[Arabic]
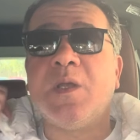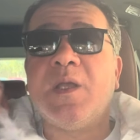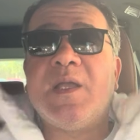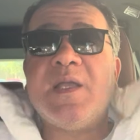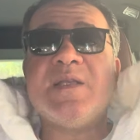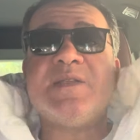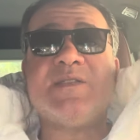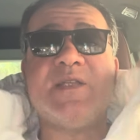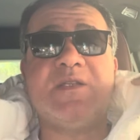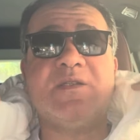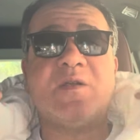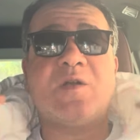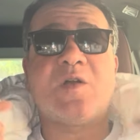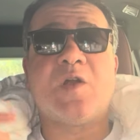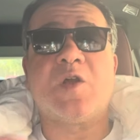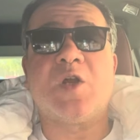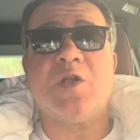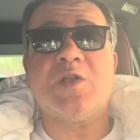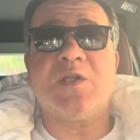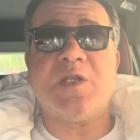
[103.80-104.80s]
الست
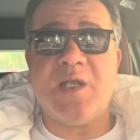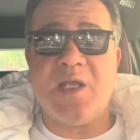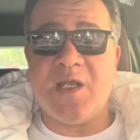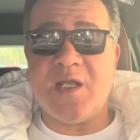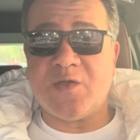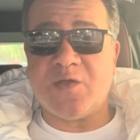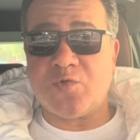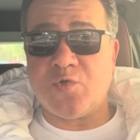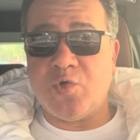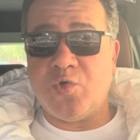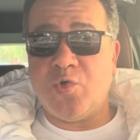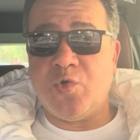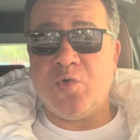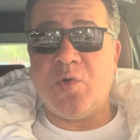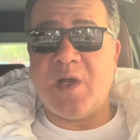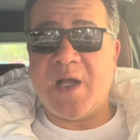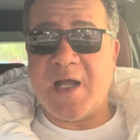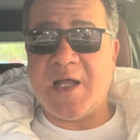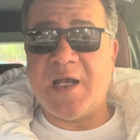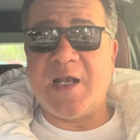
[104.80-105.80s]
قررت ان هي تقول له
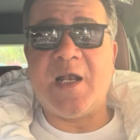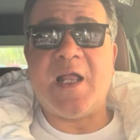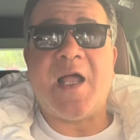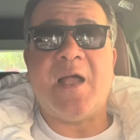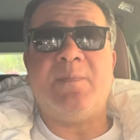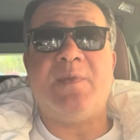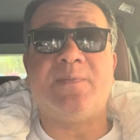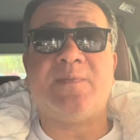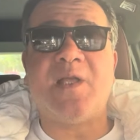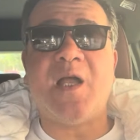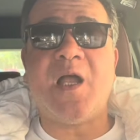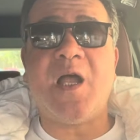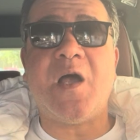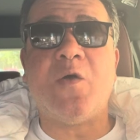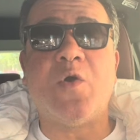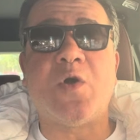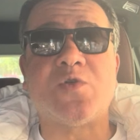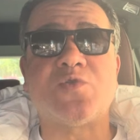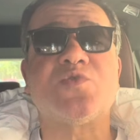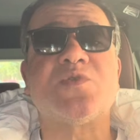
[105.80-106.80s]
على الحمل بتاعها
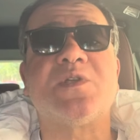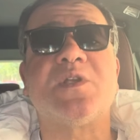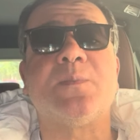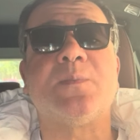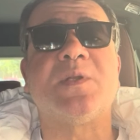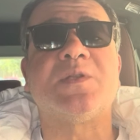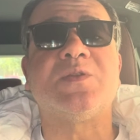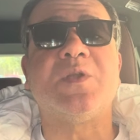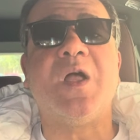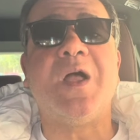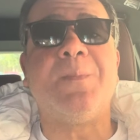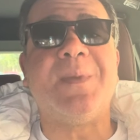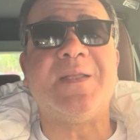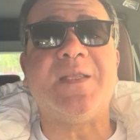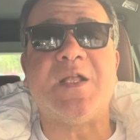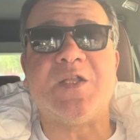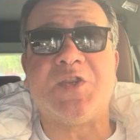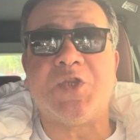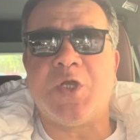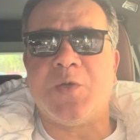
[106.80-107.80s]
وخصوصا ان بطنها
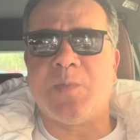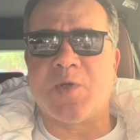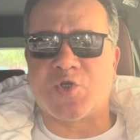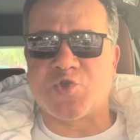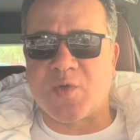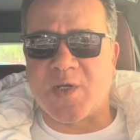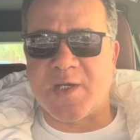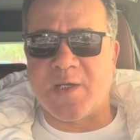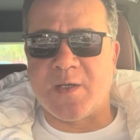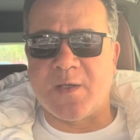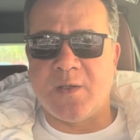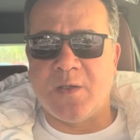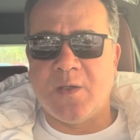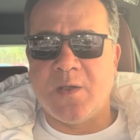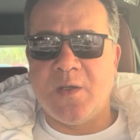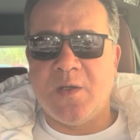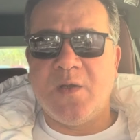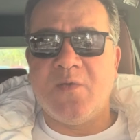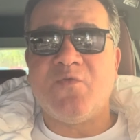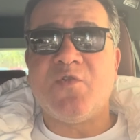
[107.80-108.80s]
بدات تكبر شويه
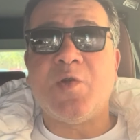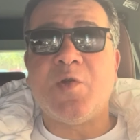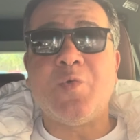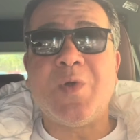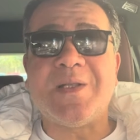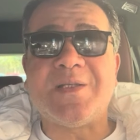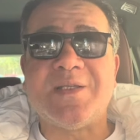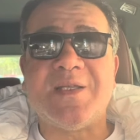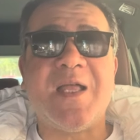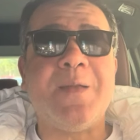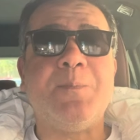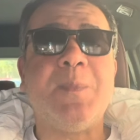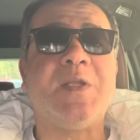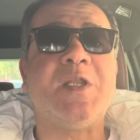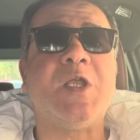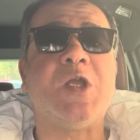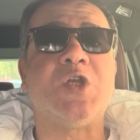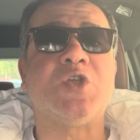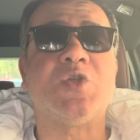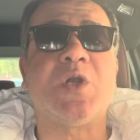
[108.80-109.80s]
في الوقت ده
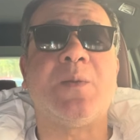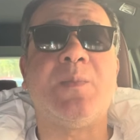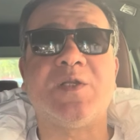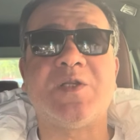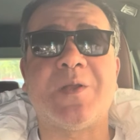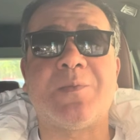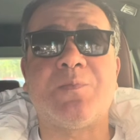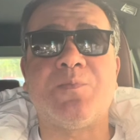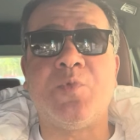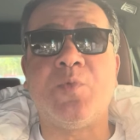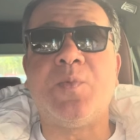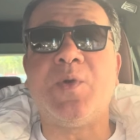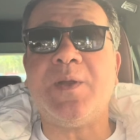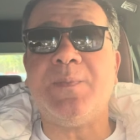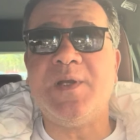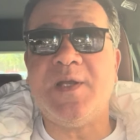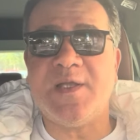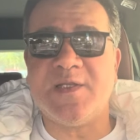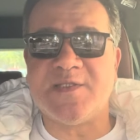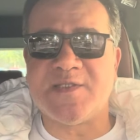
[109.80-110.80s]
بدا يضربها ضرب مبرح
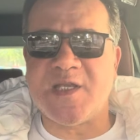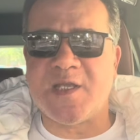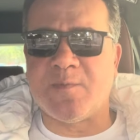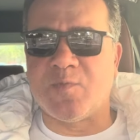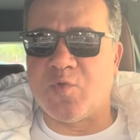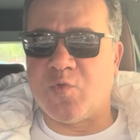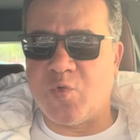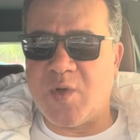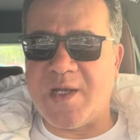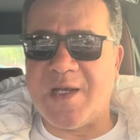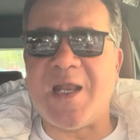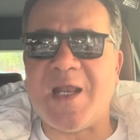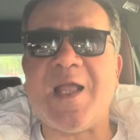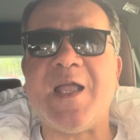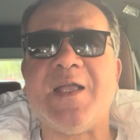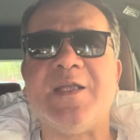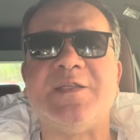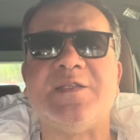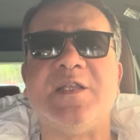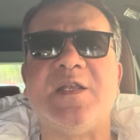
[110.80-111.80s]
بالحزام وقال لها
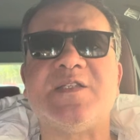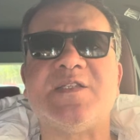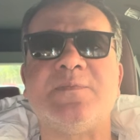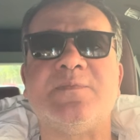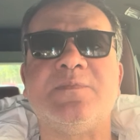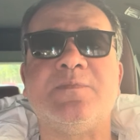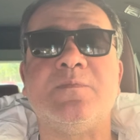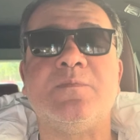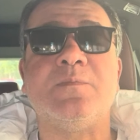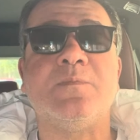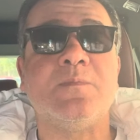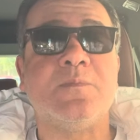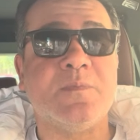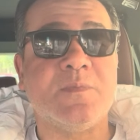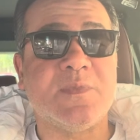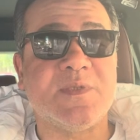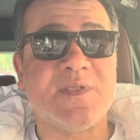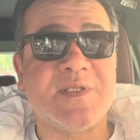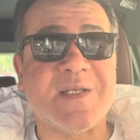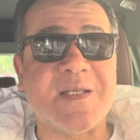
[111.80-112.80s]
انت لازم
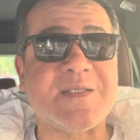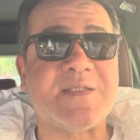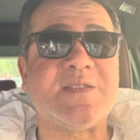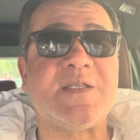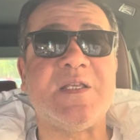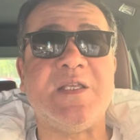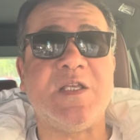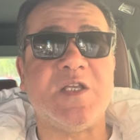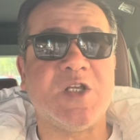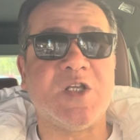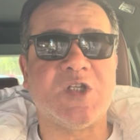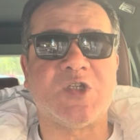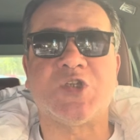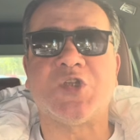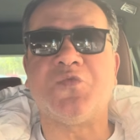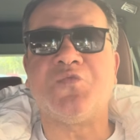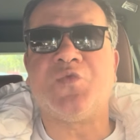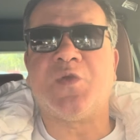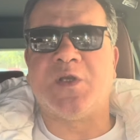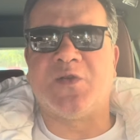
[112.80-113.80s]
تنزلي
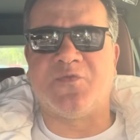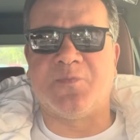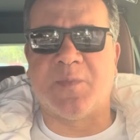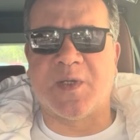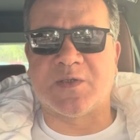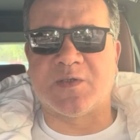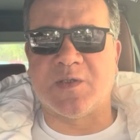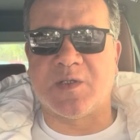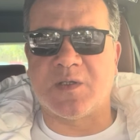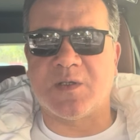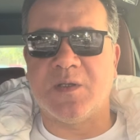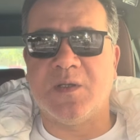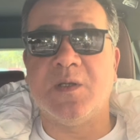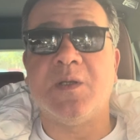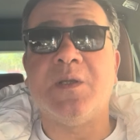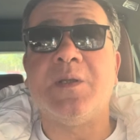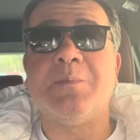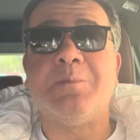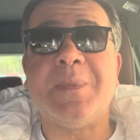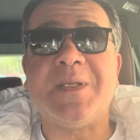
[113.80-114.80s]
الطفل اللي في بطنك
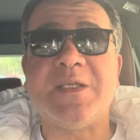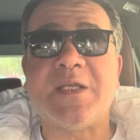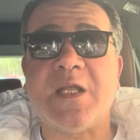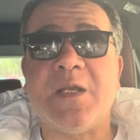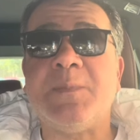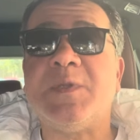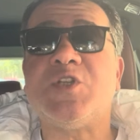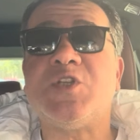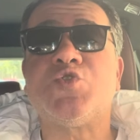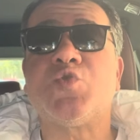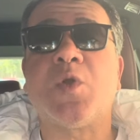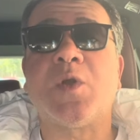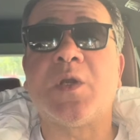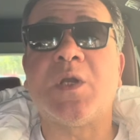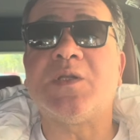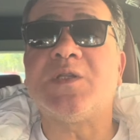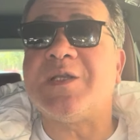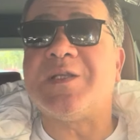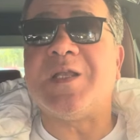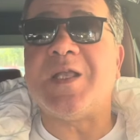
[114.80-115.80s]
ما اتكلمتش ولا
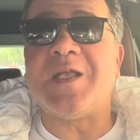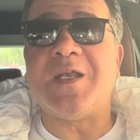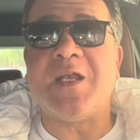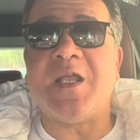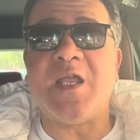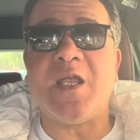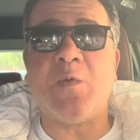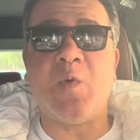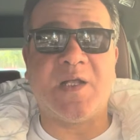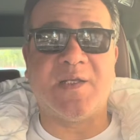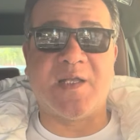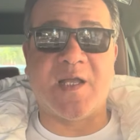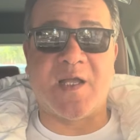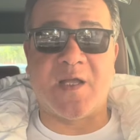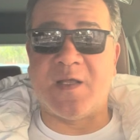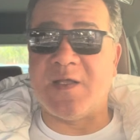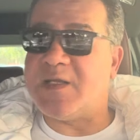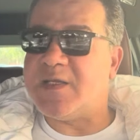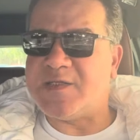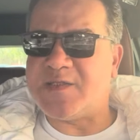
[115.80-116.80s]
نطقت لان هي وحدها
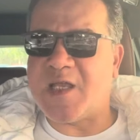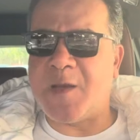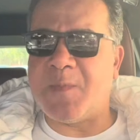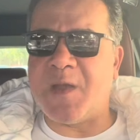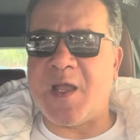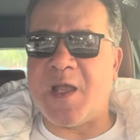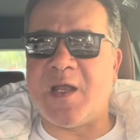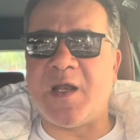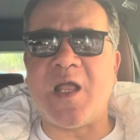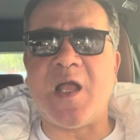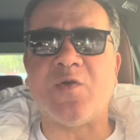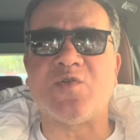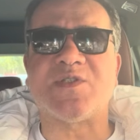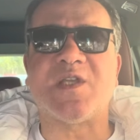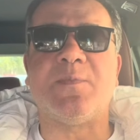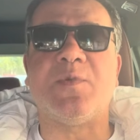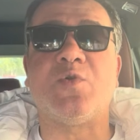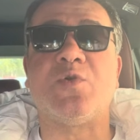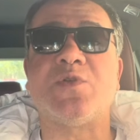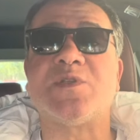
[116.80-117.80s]
سايبه اهلها
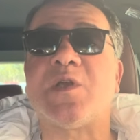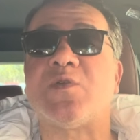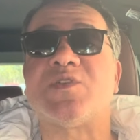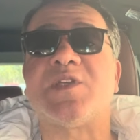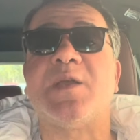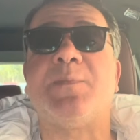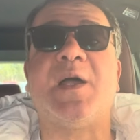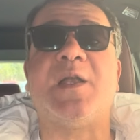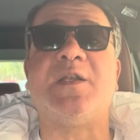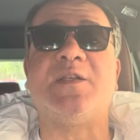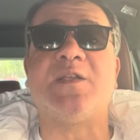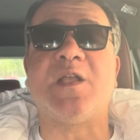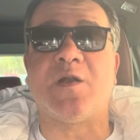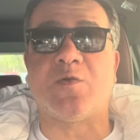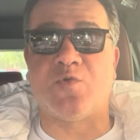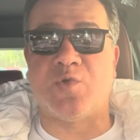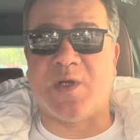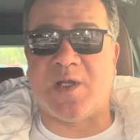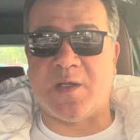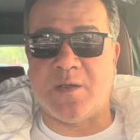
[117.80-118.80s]
وسايبه جوزها وسايبه عيلتها
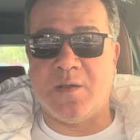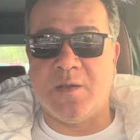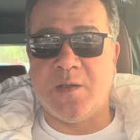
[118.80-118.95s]
كلها